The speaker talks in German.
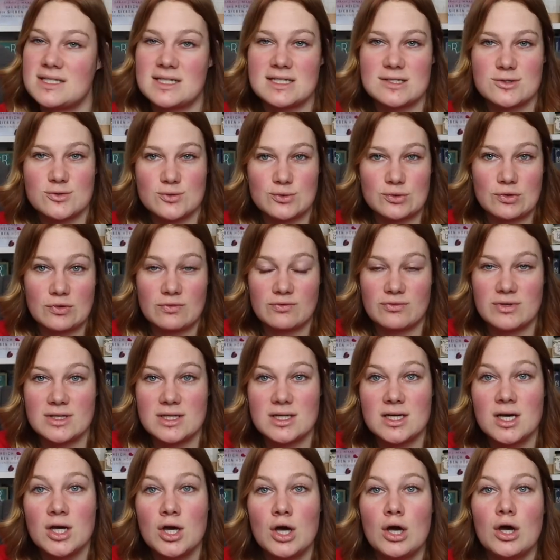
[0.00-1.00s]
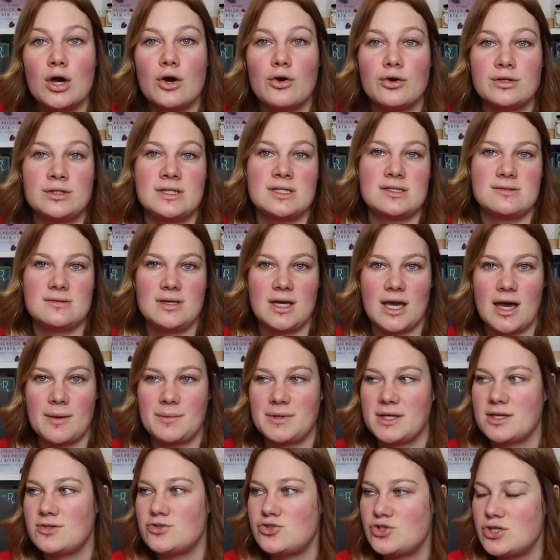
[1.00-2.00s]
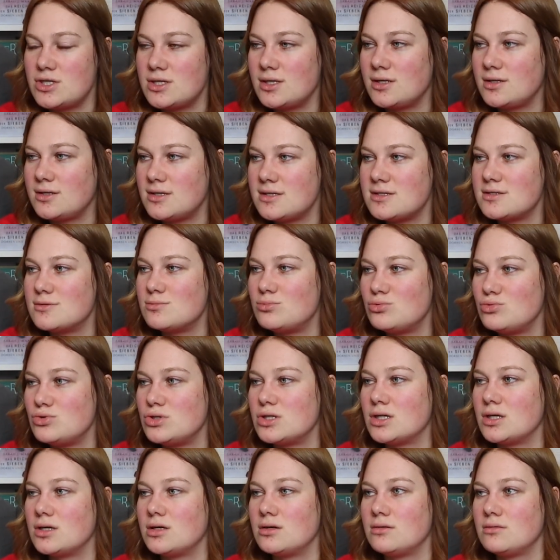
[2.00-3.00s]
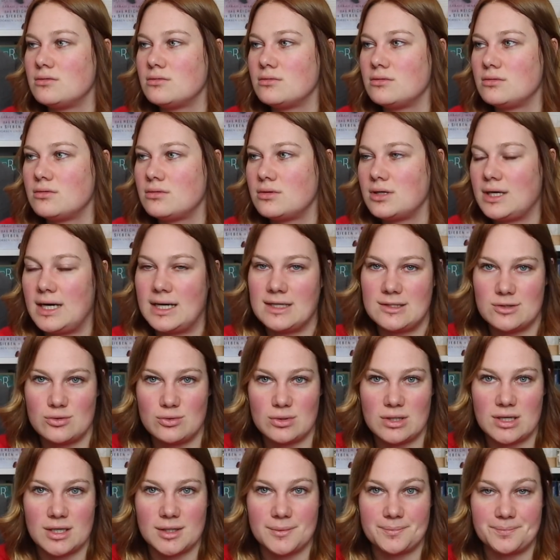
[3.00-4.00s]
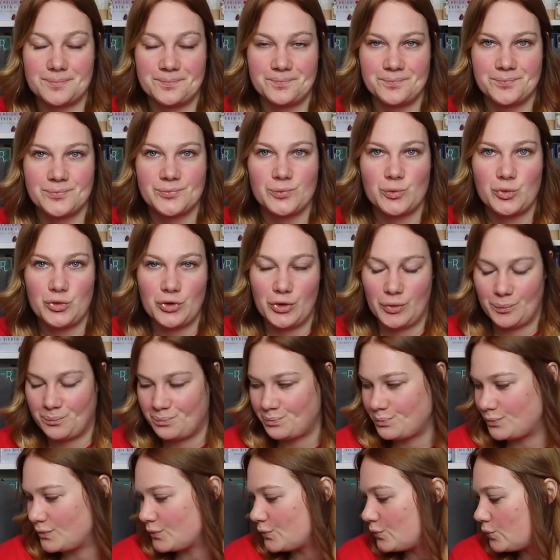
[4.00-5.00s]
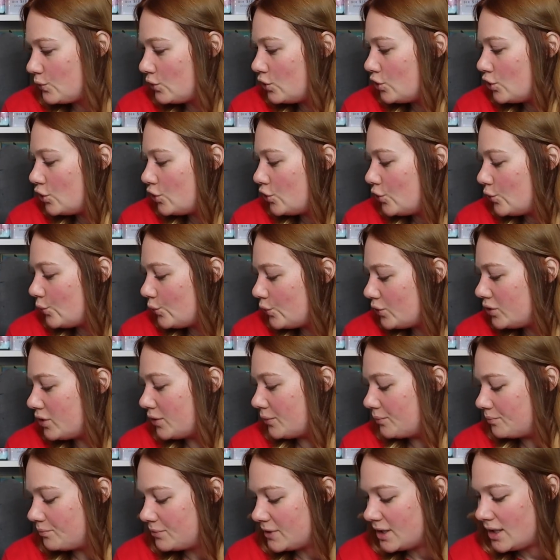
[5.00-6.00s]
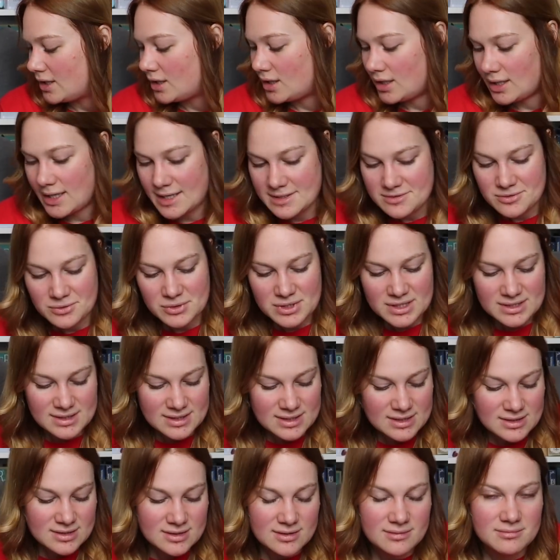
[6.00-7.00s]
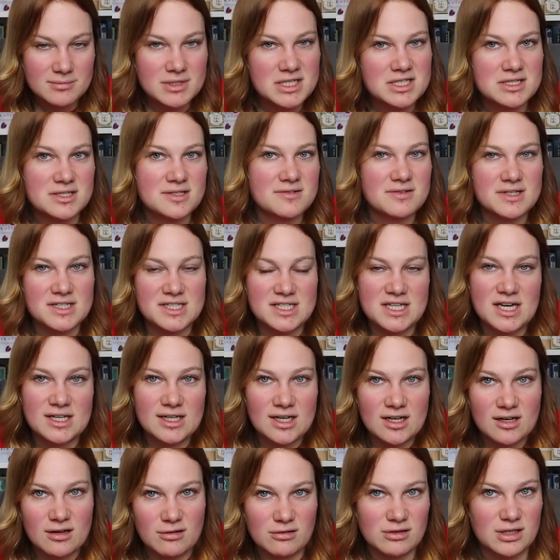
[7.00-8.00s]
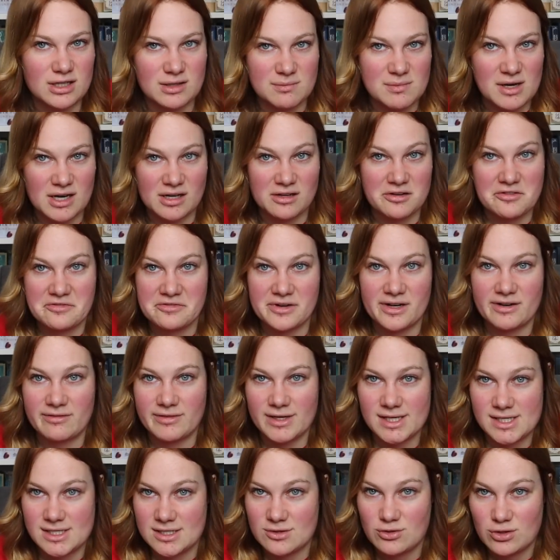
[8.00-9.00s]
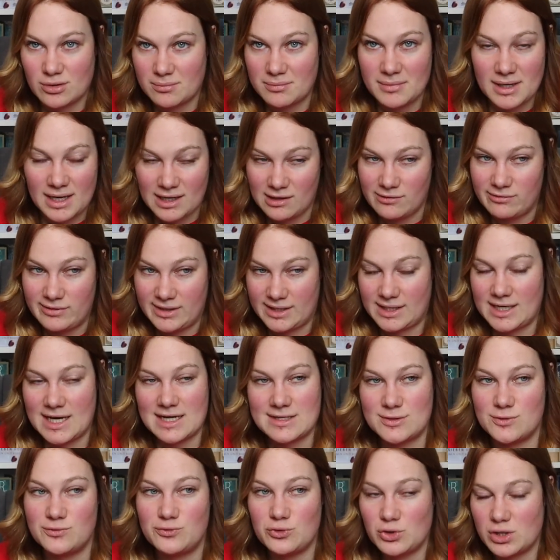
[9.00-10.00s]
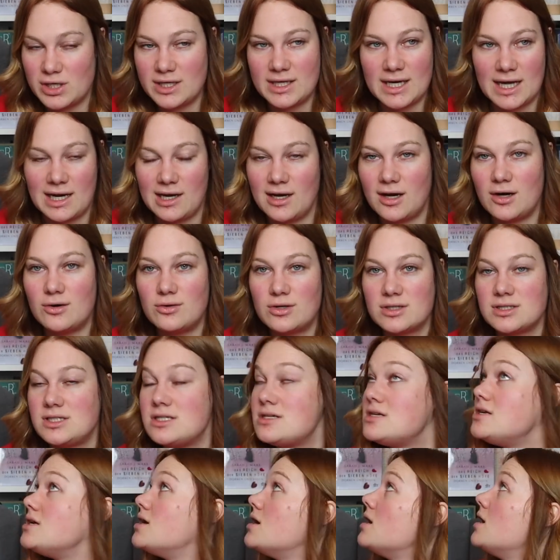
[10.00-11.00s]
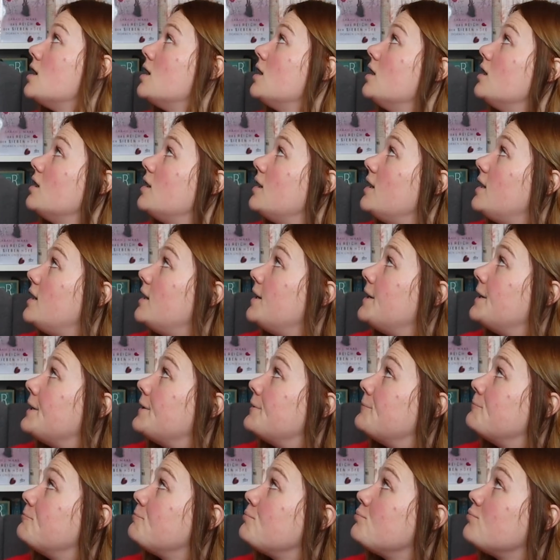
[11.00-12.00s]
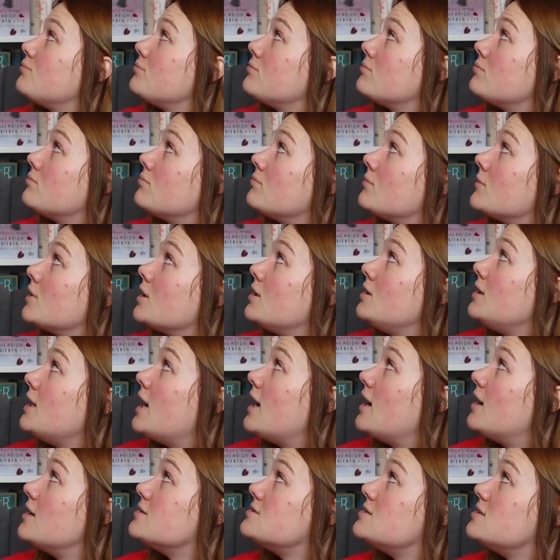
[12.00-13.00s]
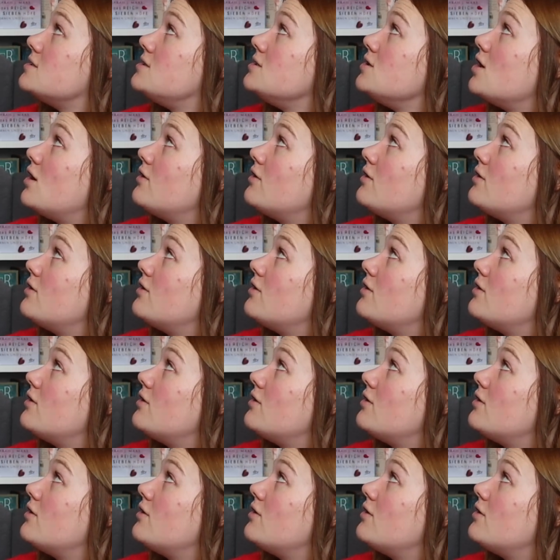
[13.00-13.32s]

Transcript: das irgendwie. Und deswegen habe ich entschieden, diese Bücher herzugeben. Ja. Genau. Also das äh, ist quasi ja dann auch nicht mehr angefangen, weil die kommen alle weg. Also wirklich alle, auch die ähm, na, City